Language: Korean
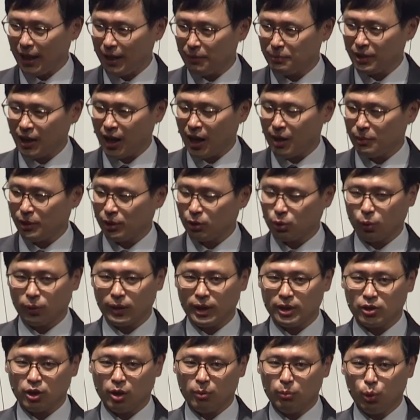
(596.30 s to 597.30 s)
아브라함을
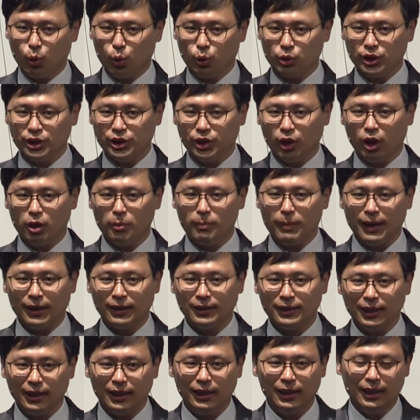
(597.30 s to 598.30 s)
통해서 모든
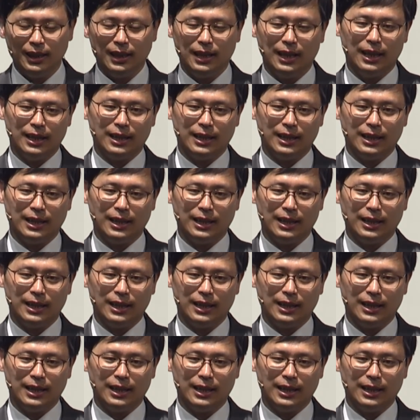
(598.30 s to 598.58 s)
열방을